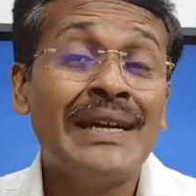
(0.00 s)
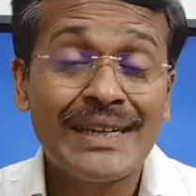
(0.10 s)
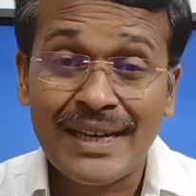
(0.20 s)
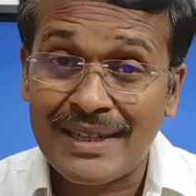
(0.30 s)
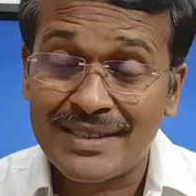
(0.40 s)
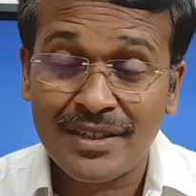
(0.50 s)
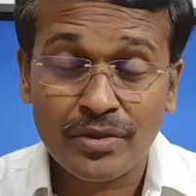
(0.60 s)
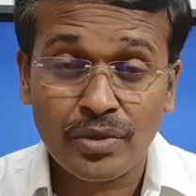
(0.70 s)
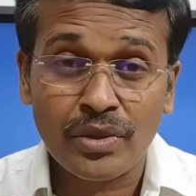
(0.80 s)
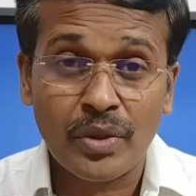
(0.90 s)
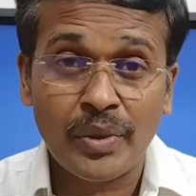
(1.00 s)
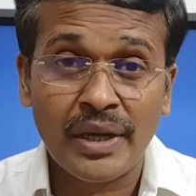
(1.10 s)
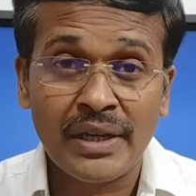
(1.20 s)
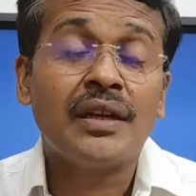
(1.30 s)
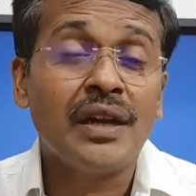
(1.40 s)
கேன்சர்
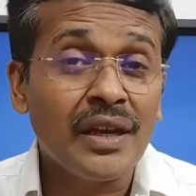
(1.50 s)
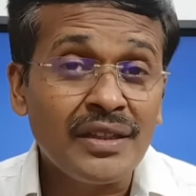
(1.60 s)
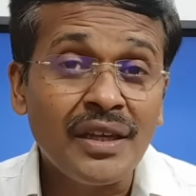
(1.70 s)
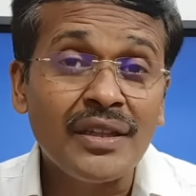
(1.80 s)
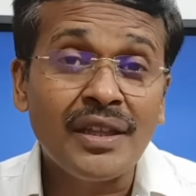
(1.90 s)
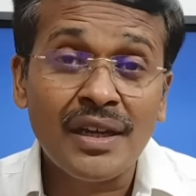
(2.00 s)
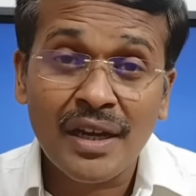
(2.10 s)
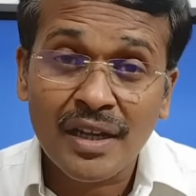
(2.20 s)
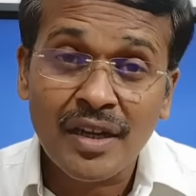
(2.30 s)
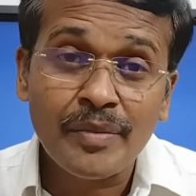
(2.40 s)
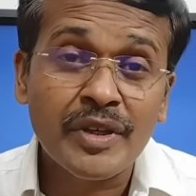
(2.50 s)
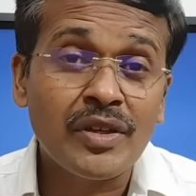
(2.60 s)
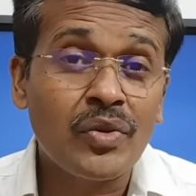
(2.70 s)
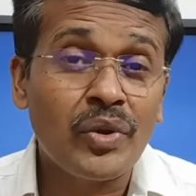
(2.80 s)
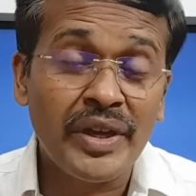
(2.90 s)
தொந்தரவுகள் கருத்தருத்தில் நடக்காமல்
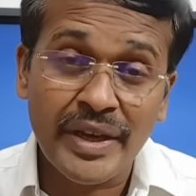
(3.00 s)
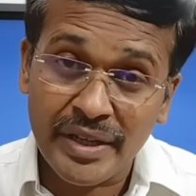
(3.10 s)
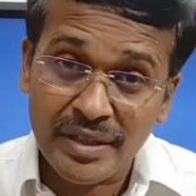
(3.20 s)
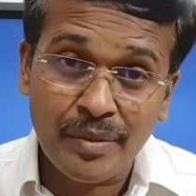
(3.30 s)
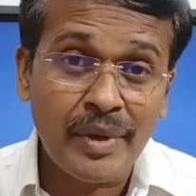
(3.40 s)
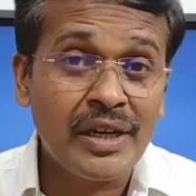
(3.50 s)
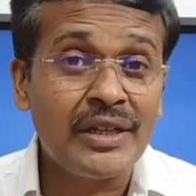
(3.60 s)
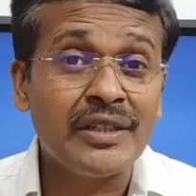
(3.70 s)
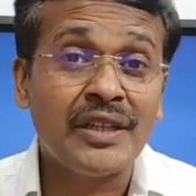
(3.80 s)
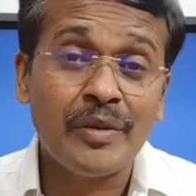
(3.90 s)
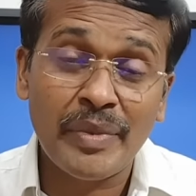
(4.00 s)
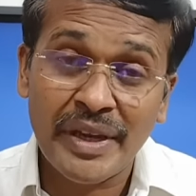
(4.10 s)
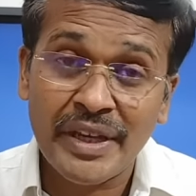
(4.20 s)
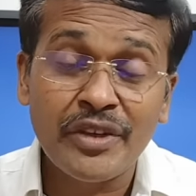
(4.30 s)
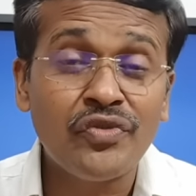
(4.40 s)
இருக்கக்கூடிய இந்த மலட்டுத்தன்மை
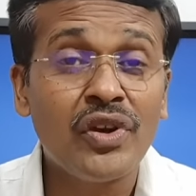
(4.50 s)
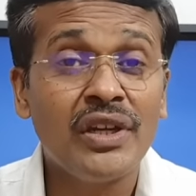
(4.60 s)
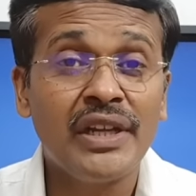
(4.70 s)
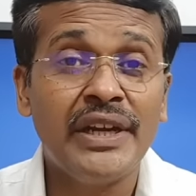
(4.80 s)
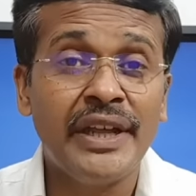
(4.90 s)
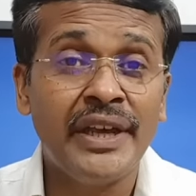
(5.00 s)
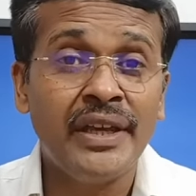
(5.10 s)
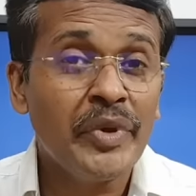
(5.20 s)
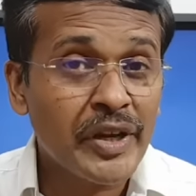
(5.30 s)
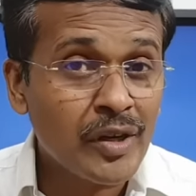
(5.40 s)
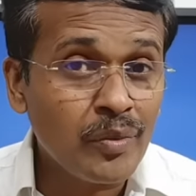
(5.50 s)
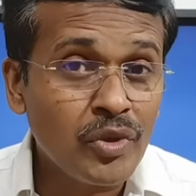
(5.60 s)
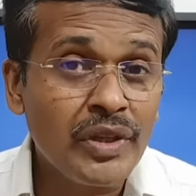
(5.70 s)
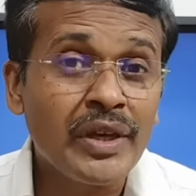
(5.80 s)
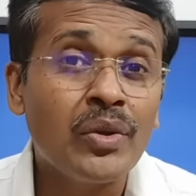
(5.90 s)
இன்ஃபர்டிலிட்டி பிறக்கும்
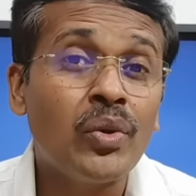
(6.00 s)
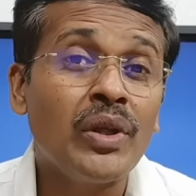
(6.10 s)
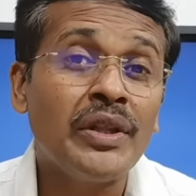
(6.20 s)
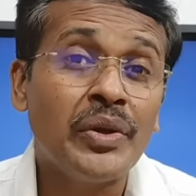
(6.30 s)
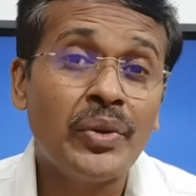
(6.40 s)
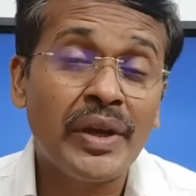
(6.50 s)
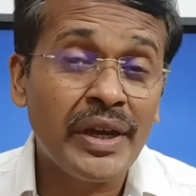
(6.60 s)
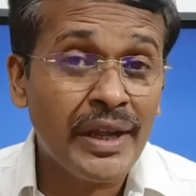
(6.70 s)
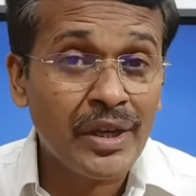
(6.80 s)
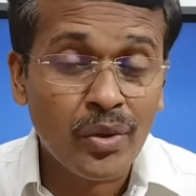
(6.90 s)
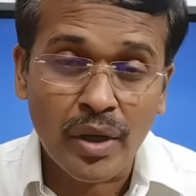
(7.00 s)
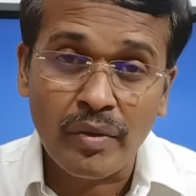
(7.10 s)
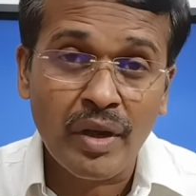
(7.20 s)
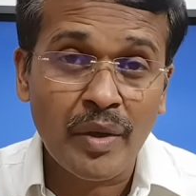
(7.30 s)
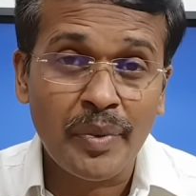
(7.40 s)
போதே குழந்தையோட எடை
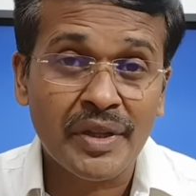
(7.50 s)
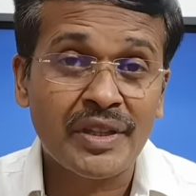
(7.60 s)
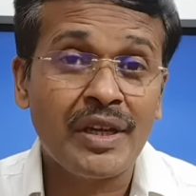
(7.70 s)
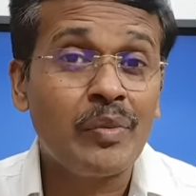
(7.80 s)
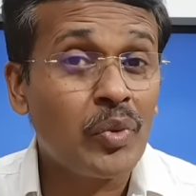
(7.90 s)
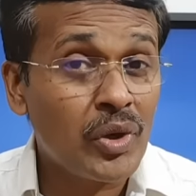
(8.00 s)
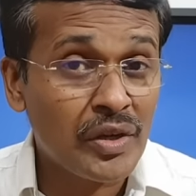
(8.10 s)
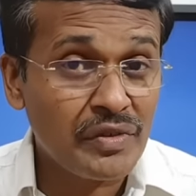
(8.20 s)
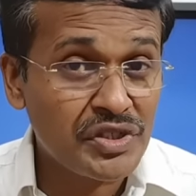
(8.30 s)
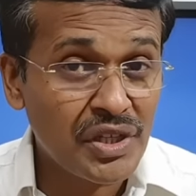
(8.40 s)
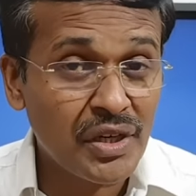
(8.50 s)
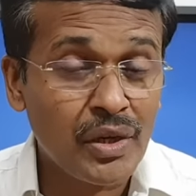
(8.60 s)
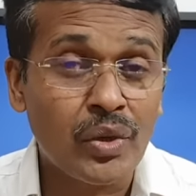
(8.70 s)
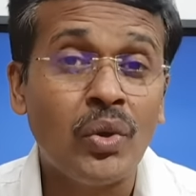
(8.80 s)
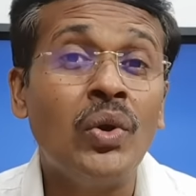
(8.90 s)
குறைவாக உருவாக்க பிறத்தல் போன்ற
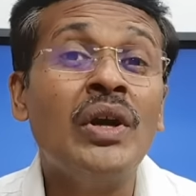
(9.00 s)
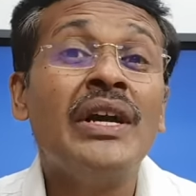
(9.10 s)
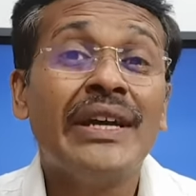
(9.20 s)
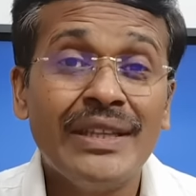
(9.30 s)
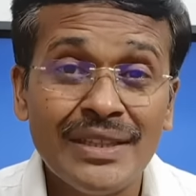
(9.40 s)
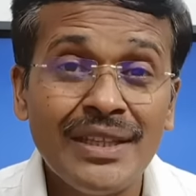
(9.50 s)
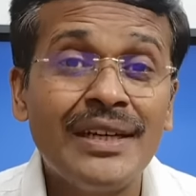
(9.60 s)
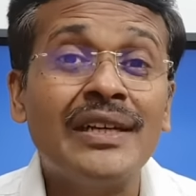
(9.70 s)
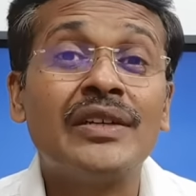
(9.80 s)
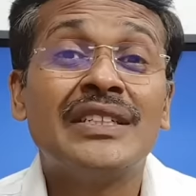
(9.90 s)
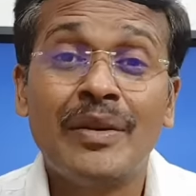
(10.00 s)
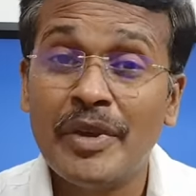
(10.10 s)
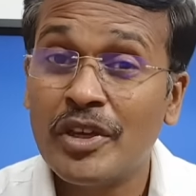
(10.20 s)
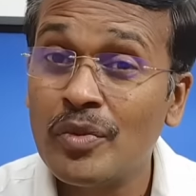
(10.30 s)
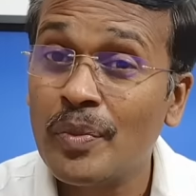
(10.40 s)
விஷயங்களுக்கும் இந்த
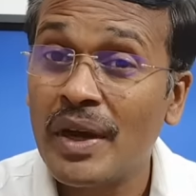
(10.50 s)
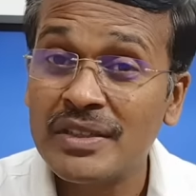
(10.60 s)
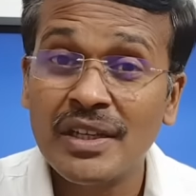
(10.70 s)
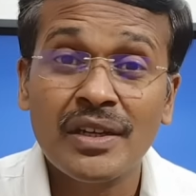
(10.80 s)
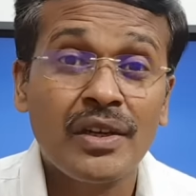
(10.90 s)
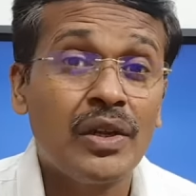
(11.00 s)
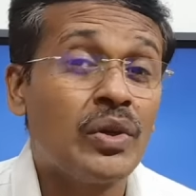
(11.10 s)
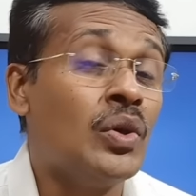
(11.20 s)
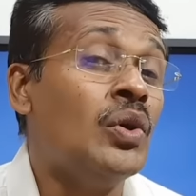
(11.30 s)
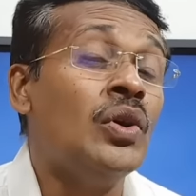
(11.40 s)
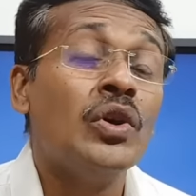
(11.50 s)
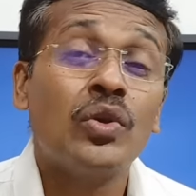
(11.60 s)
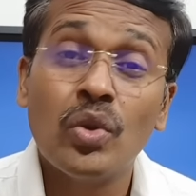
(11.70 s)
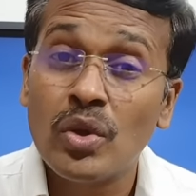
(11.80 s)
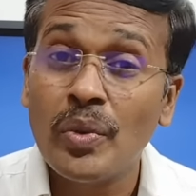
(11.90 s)
சமைக்கும் பாத்திரங்களுக்கும்
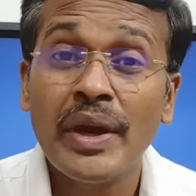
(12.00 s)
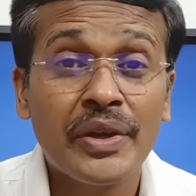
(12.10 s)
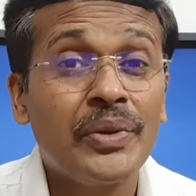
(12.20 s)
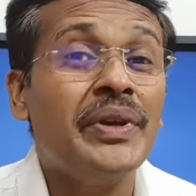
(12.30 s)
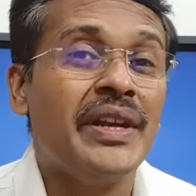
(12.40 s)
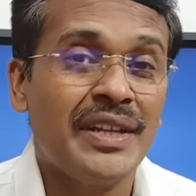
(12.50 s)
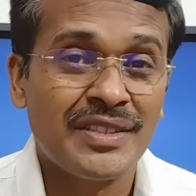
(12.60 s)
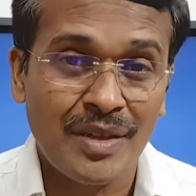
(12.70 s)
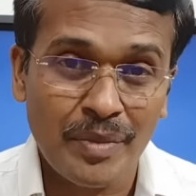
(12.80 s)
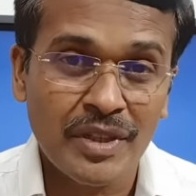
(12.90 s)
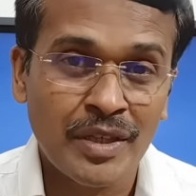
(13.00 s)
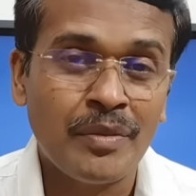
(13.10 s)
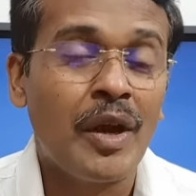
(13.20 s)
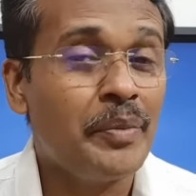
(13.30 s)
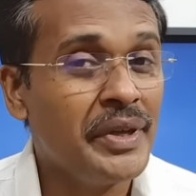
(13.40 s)
குக்வேருக்கும் என்ன சம்பந்தம்
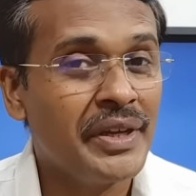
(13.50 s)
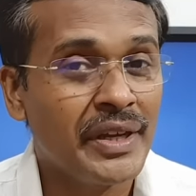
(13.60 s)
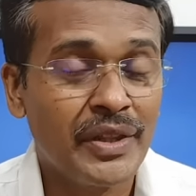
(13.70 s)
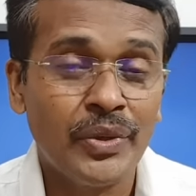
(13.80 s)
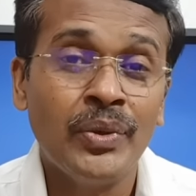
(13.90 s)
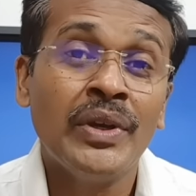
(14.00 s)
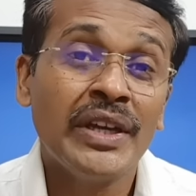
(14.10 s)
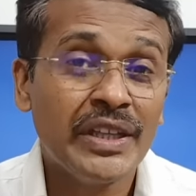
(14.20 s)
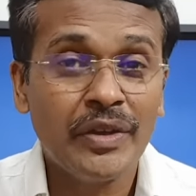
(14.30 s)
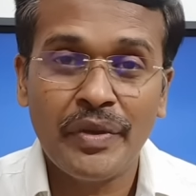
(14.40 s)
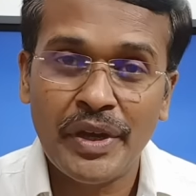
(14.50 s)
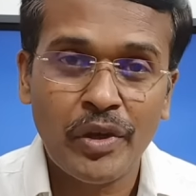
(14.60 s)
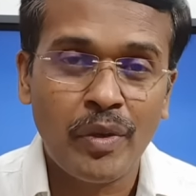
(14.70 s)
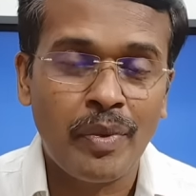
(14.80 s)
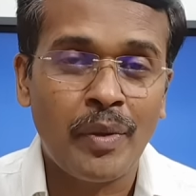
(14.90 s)
அப்படிங்கிறதையும் இந்த
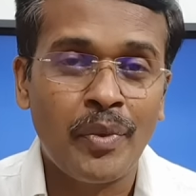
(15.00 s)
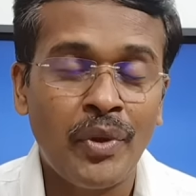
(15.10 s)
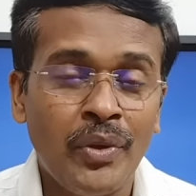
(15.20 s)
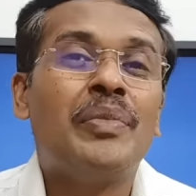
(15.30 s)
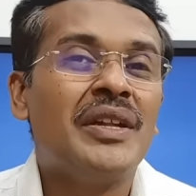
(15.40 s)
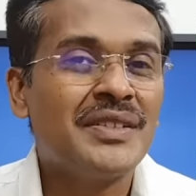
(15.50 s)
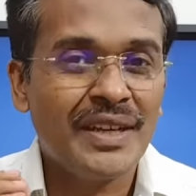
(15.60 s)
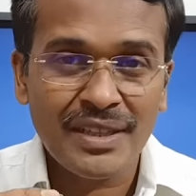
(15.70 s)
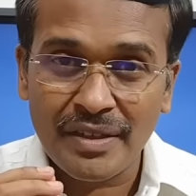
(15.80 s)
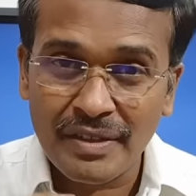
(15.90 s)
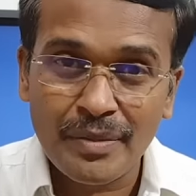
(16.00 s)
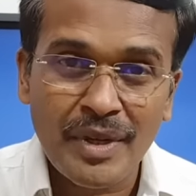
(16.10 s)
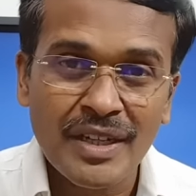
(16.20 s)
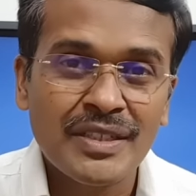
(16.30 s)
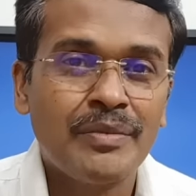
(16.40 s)
வீடியோவில் பார்ப்போம் ப்ளஸ் எந்த
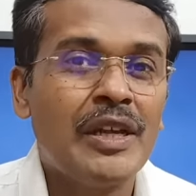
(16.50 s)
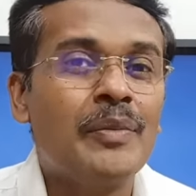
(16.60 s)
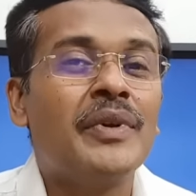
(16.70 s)
விதமான சமையல்